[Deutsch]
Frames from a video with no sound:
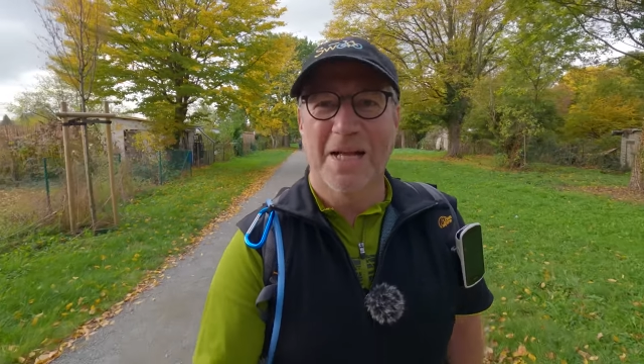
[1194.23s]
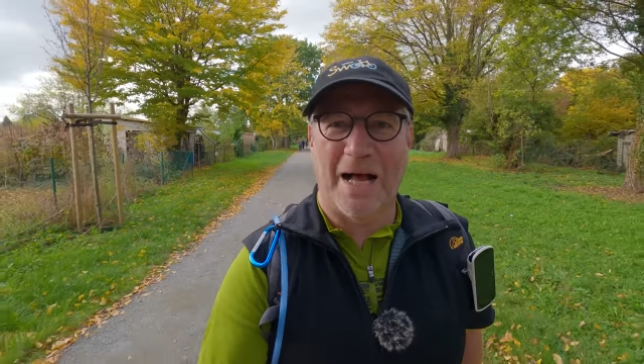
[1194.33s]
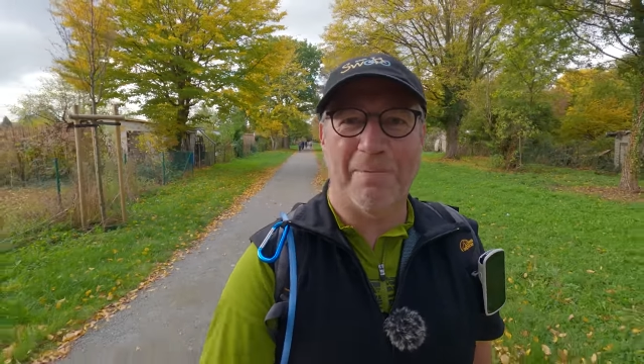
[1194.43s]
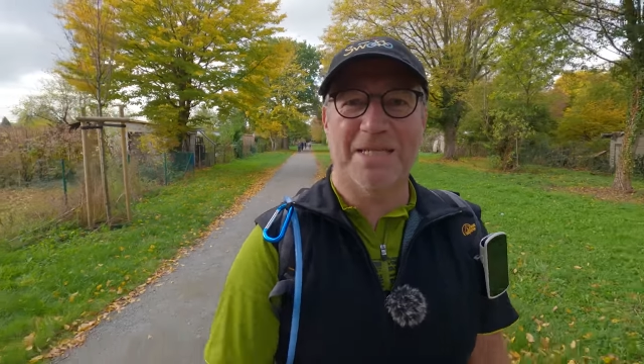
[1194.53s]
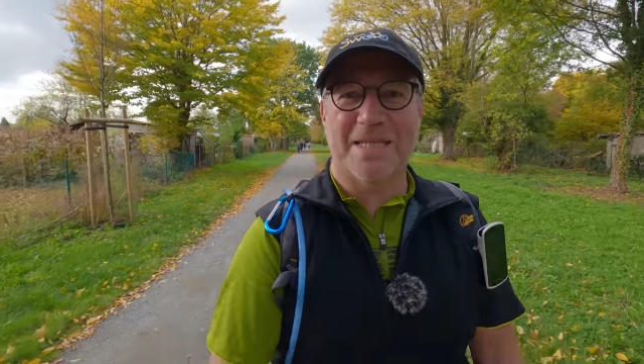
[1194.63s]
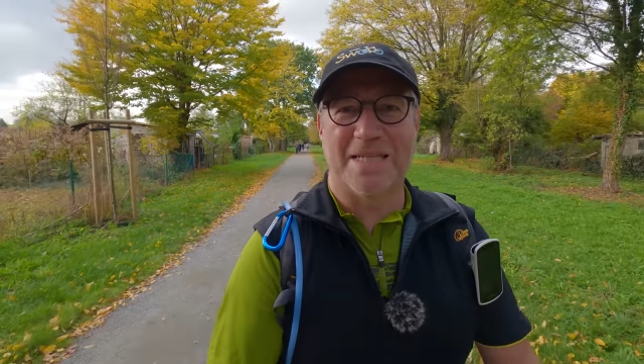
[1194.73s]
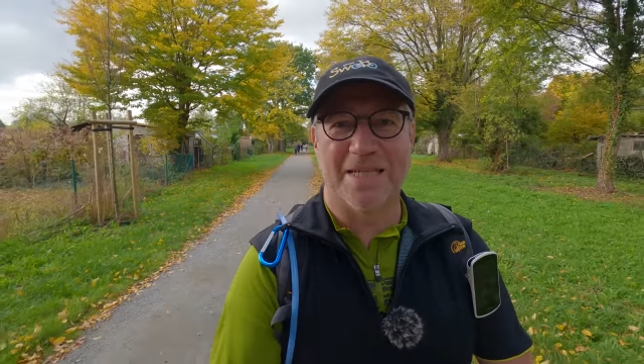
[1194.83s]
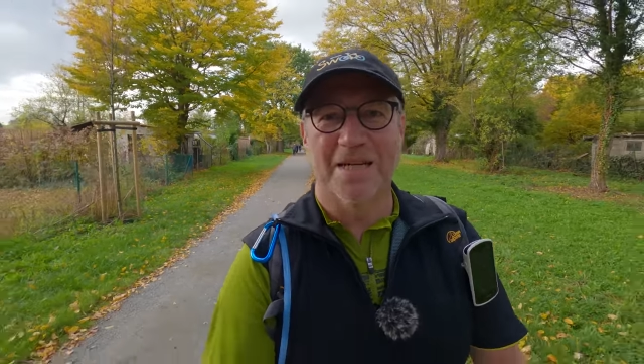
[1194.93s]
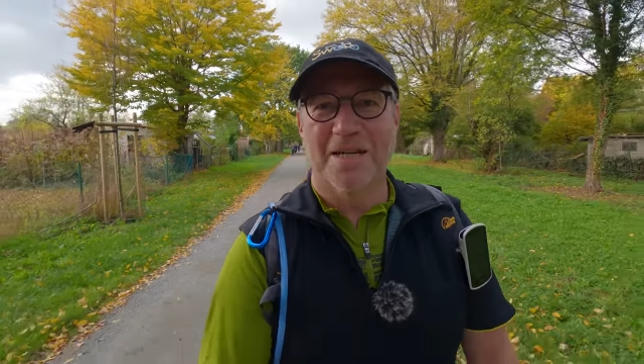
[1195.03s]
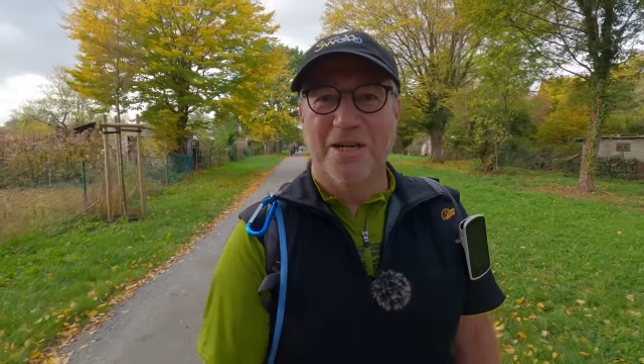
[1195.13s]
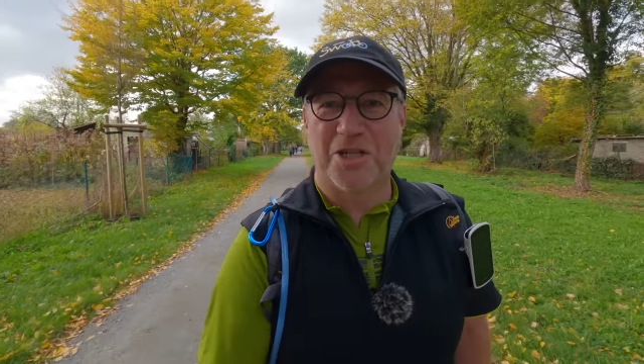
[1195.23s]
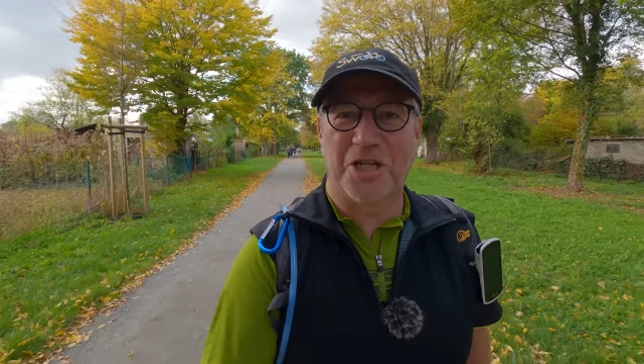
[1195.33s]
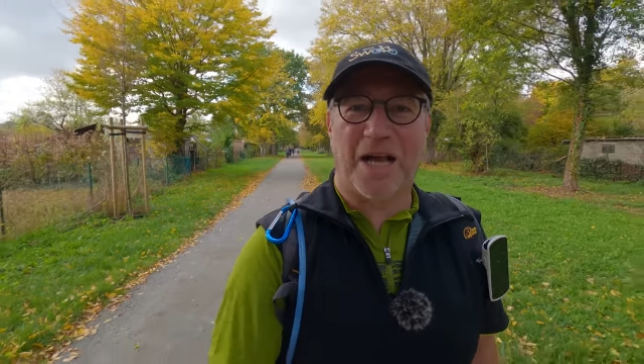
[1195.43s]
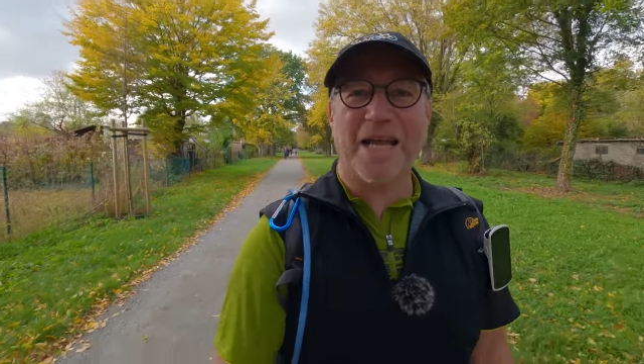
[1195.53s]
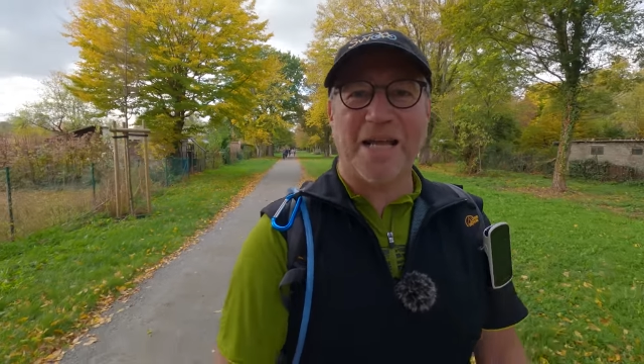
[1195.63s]
Aber jetzt ist hier
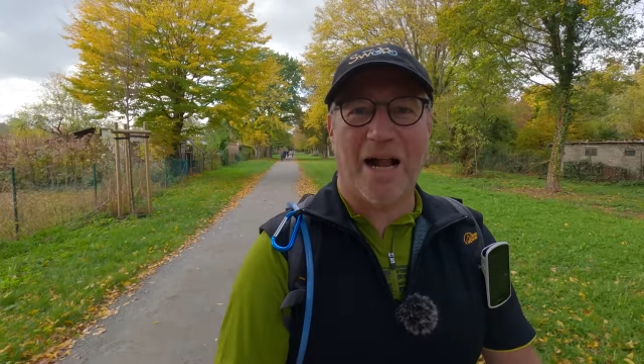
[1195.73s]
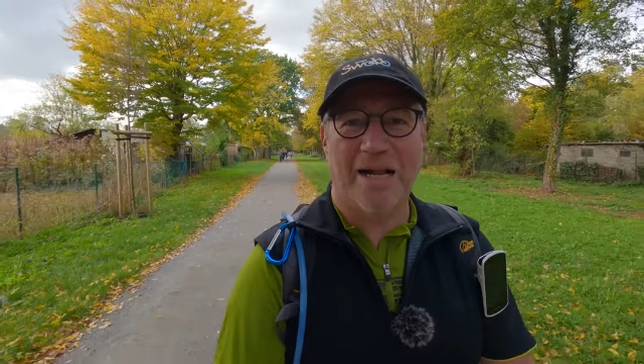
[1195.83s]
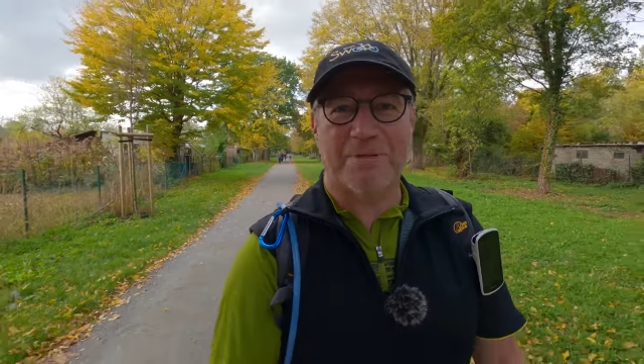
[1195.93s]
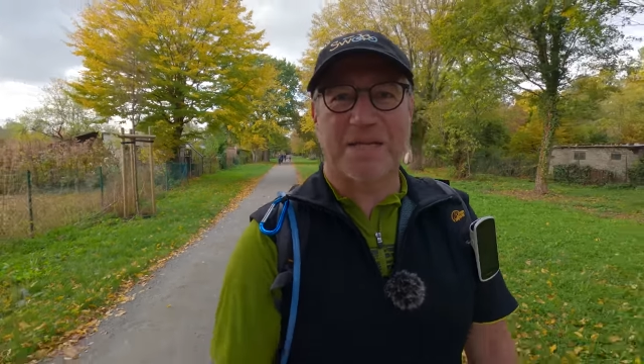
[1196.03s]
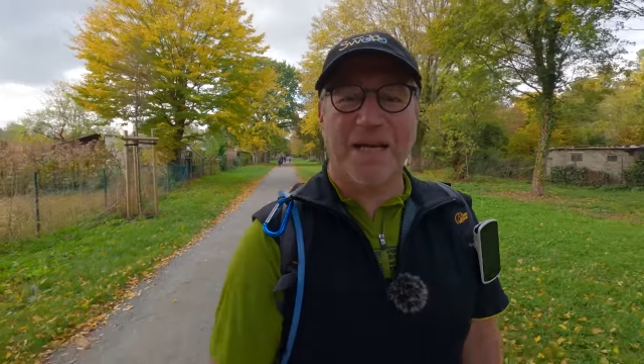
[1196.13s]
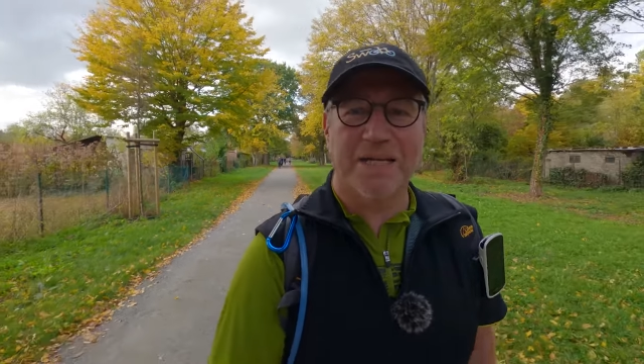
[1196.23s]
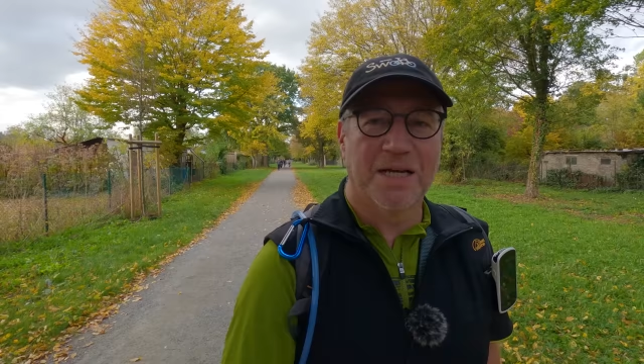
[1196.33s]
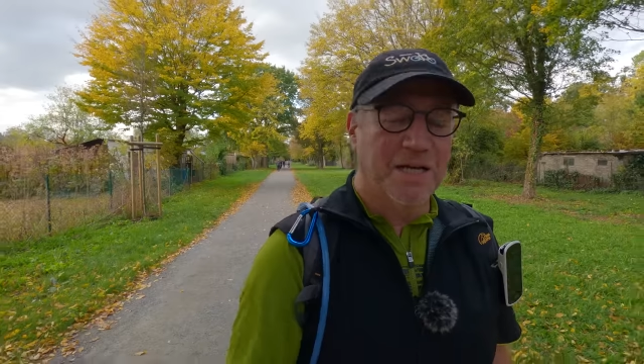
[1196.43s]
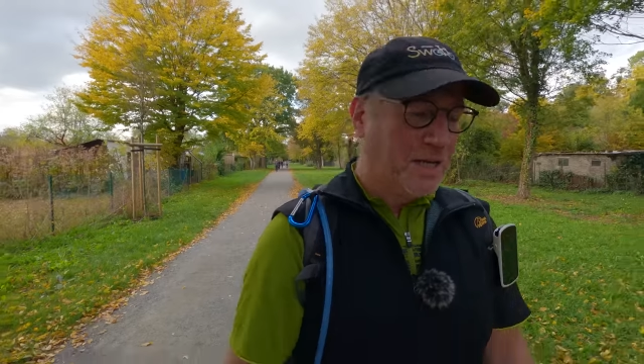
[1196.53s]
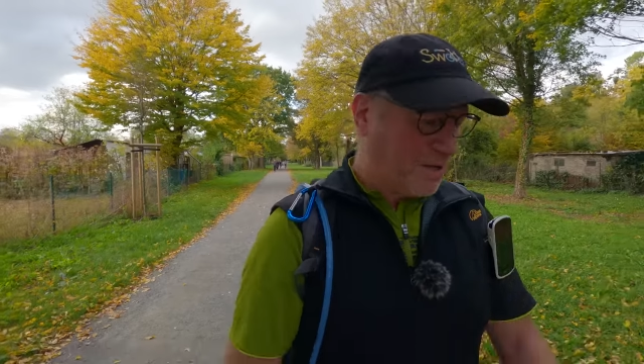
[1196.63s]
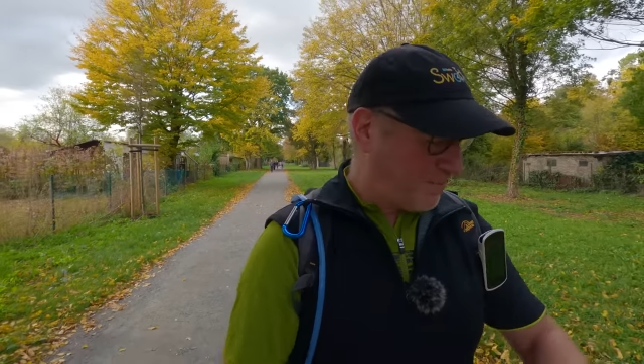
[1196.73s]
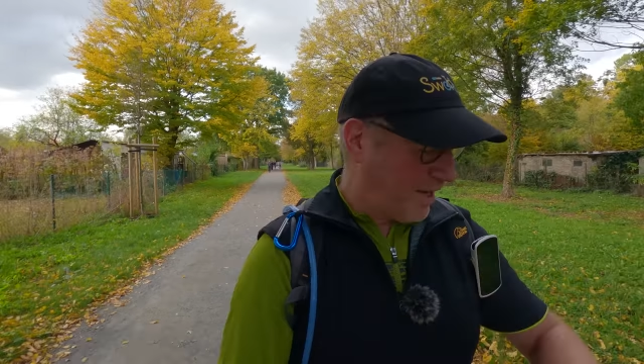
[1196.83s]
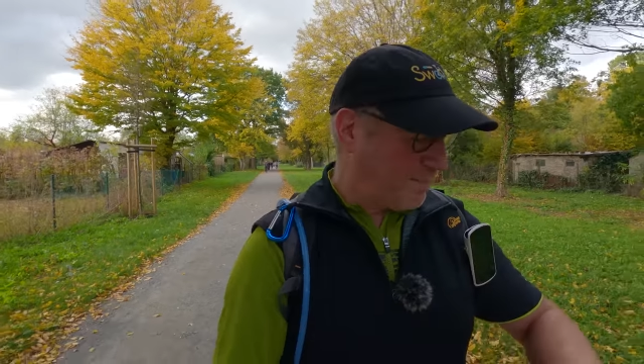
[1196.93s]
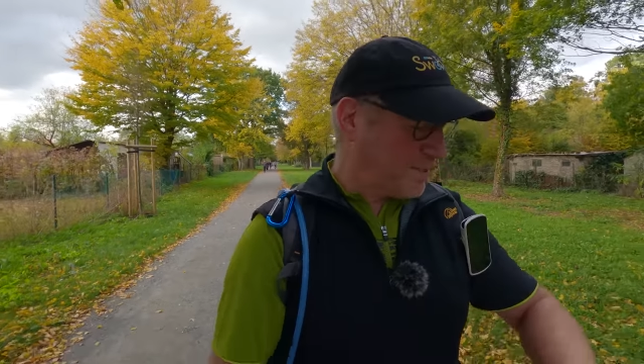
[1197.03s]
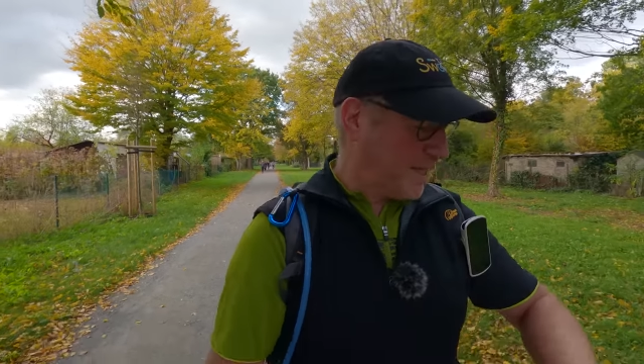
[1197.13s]
Streckenhalbzeit. Wir haben es